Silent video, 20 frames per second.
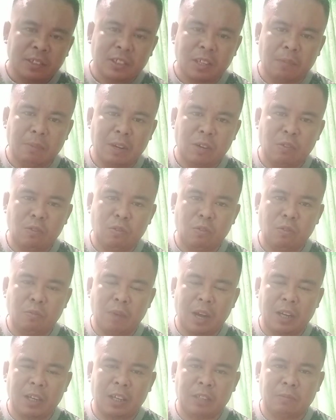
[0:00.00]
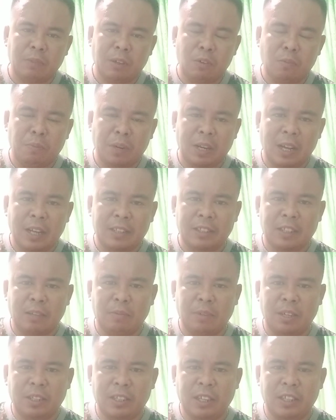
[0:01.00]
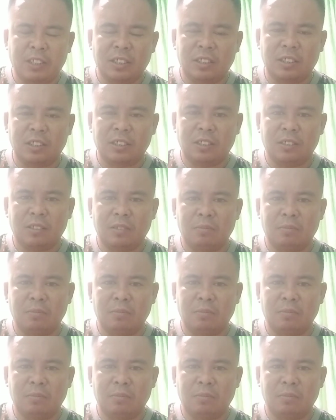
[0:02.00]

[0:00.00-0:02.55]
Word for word: Sa bagong umaga at bagong pag-asa mga guys.